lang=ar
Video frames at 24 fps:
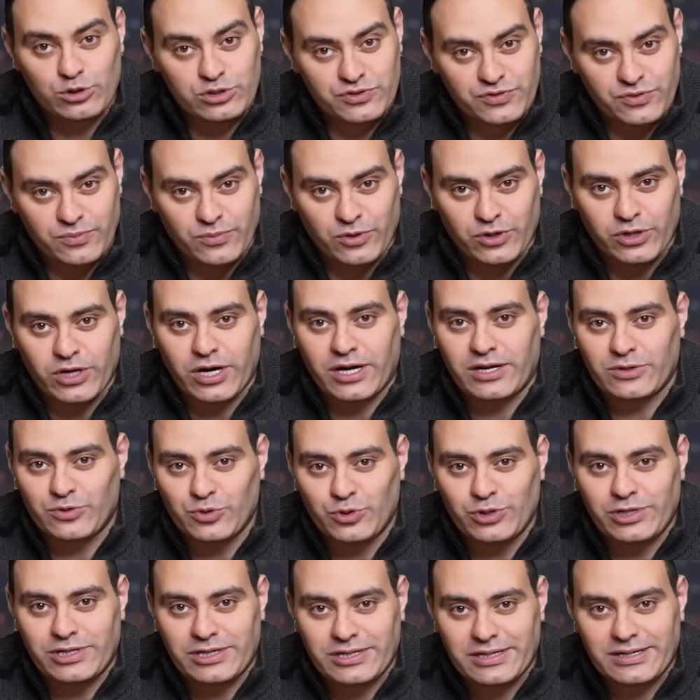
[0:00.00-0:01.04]
خش في الموضوع على
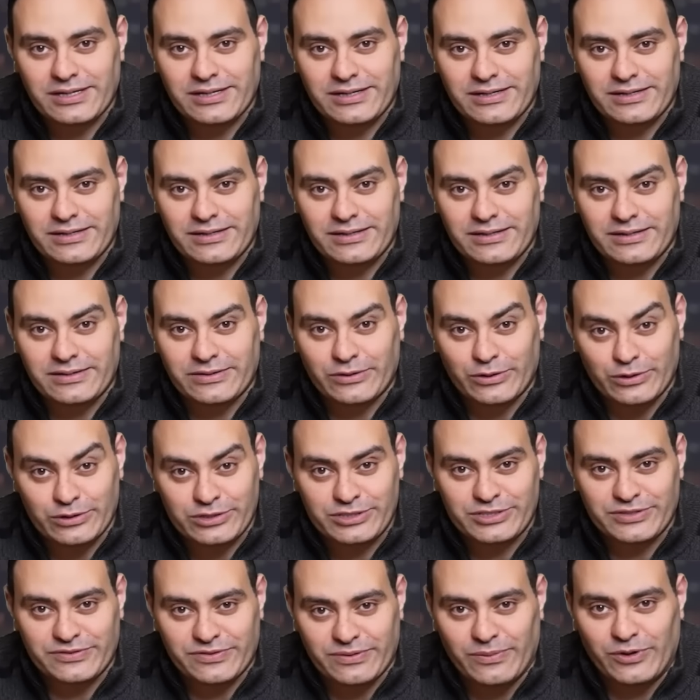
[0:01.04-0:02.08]
طول
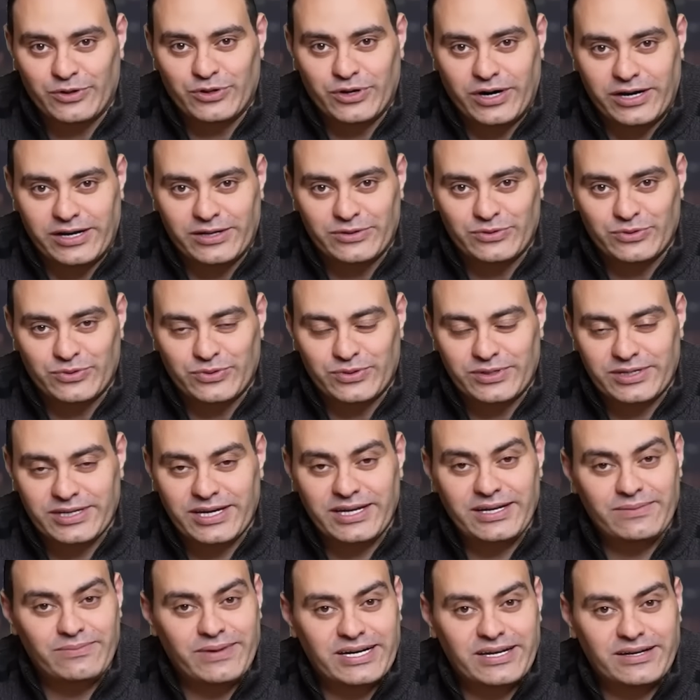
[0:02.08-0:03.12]
نخش في الموضوع على طول ايه
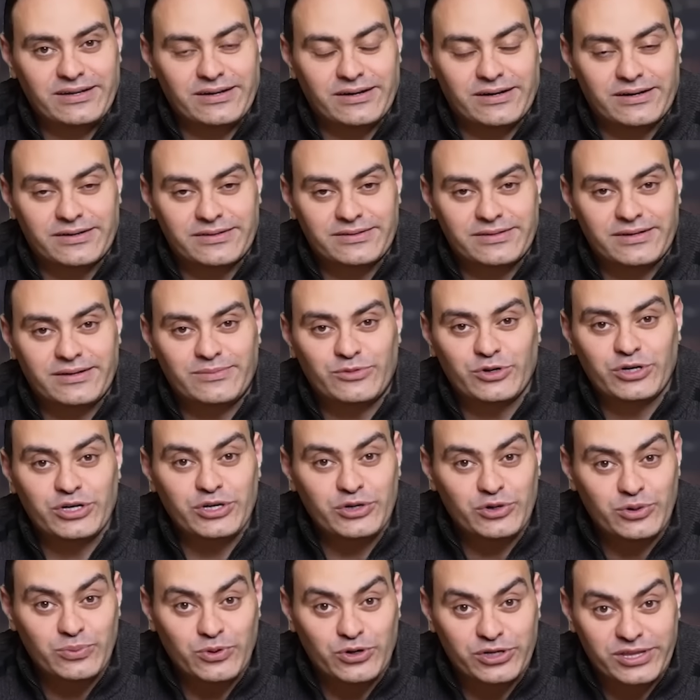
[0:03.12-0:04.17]
اللي معانا النهارده ممكن
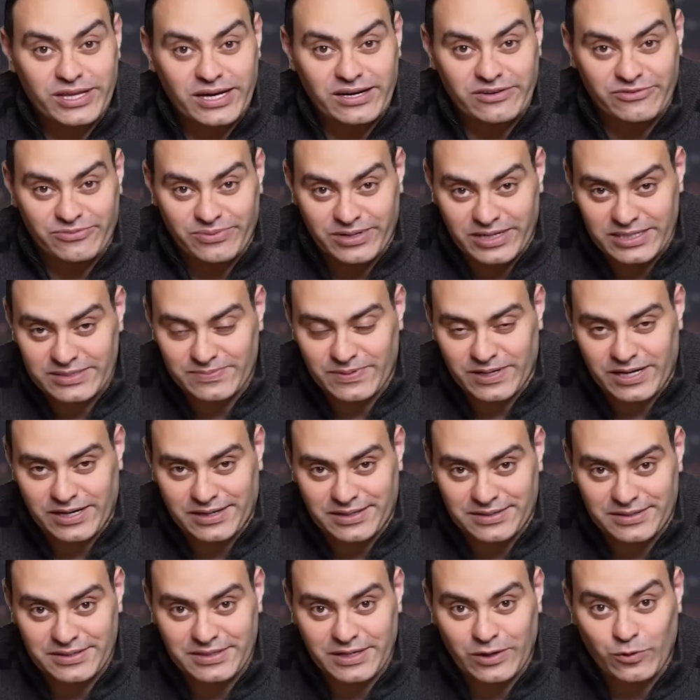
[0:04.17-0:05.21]
يكون مختلف بالنسبه
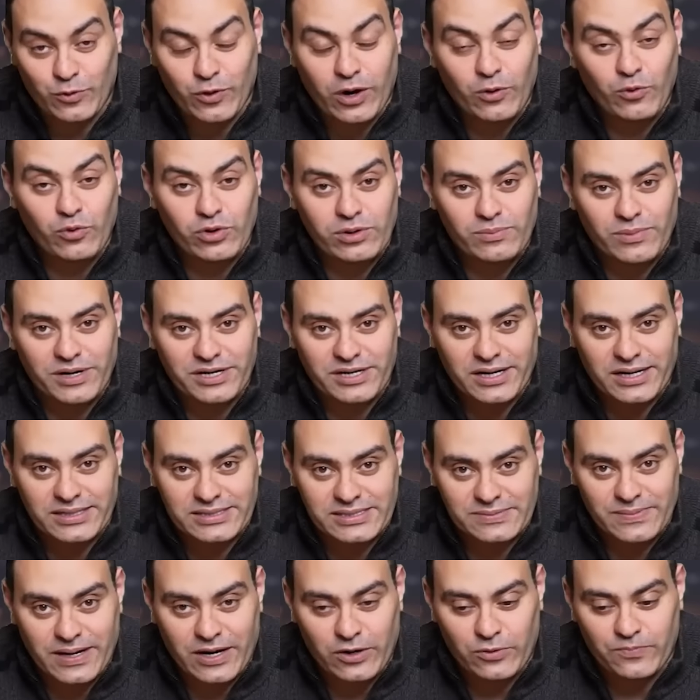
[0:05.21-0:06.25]
لحضرتك واول مره
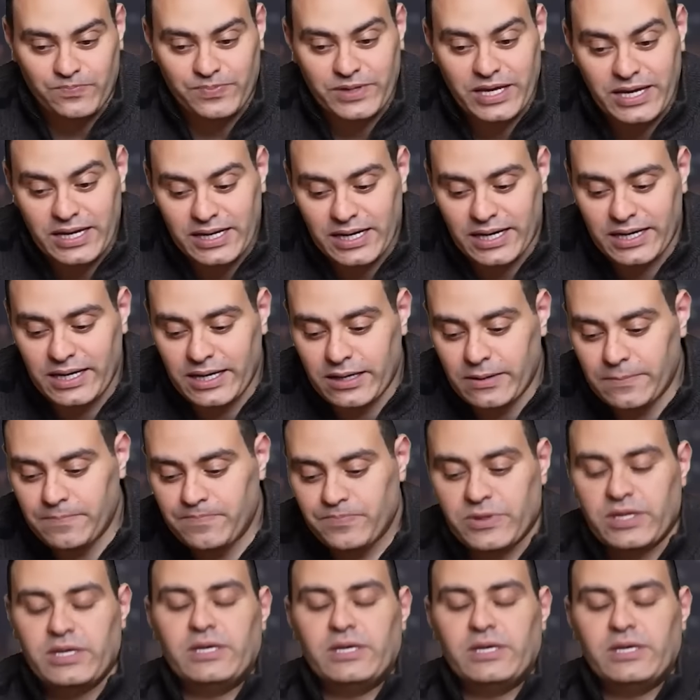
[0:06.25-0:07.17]
هتسمعه الحقيقه